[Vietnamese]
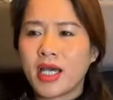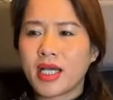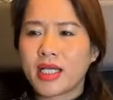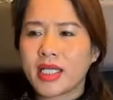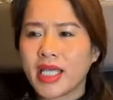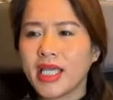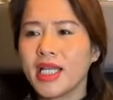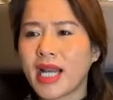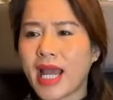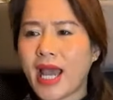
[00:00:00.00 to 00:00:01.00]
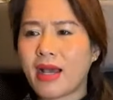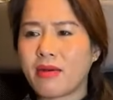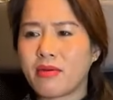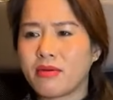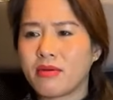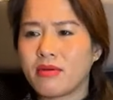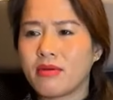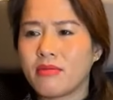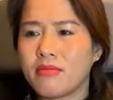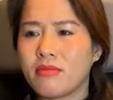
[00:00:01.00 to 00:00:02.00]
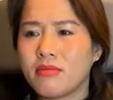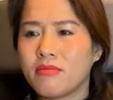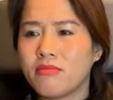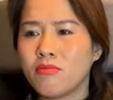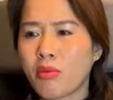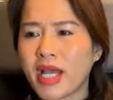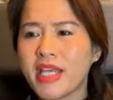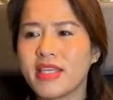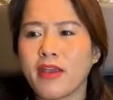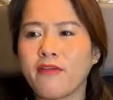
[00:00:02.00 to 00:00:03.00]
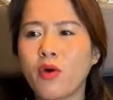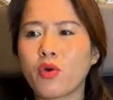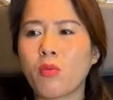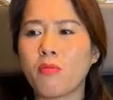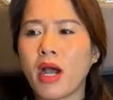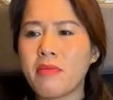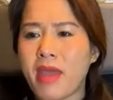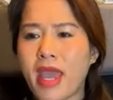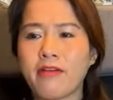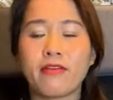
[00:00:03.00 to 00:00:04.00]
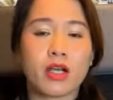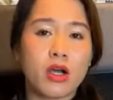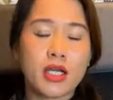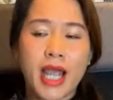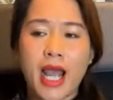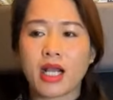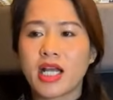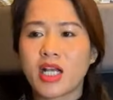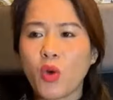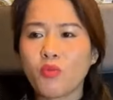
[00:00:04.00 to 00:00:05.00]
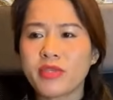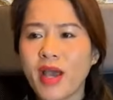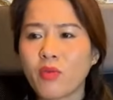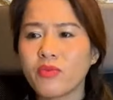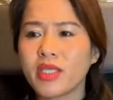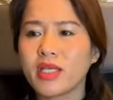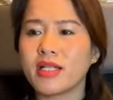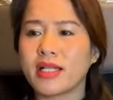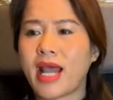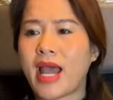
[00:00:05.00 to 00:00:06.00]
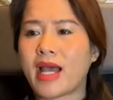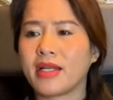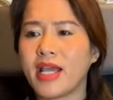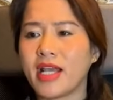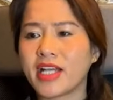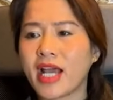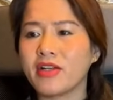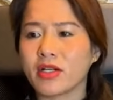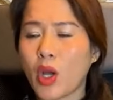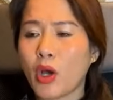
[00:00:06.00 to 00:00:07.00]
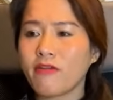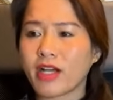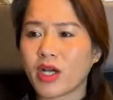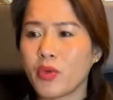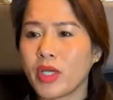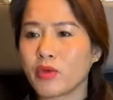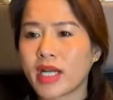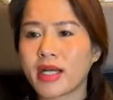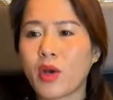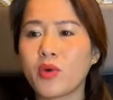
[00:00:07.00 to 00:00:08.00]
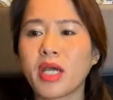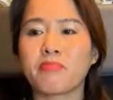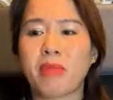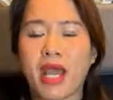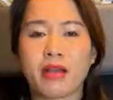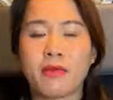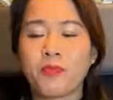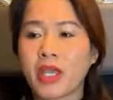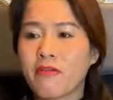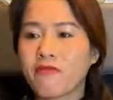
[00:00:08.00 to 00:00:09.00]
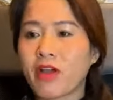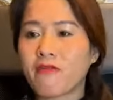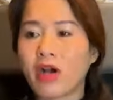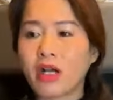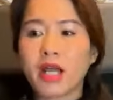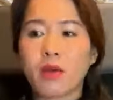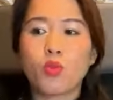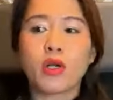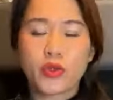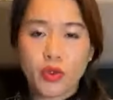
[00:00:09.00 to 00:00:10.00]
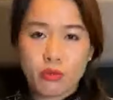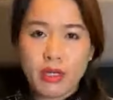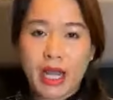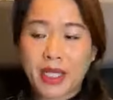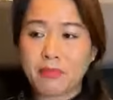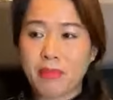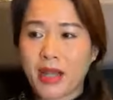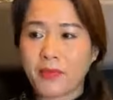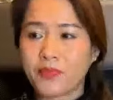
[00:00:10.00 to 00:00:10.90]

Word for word: nghĩa là một cái gì vô cùng mới mẻ và khó khăn, không giống như là đề ra đường lối và khẩu hiệu tranh đấu cách mạng và vận động quần chúng làm cách mạng.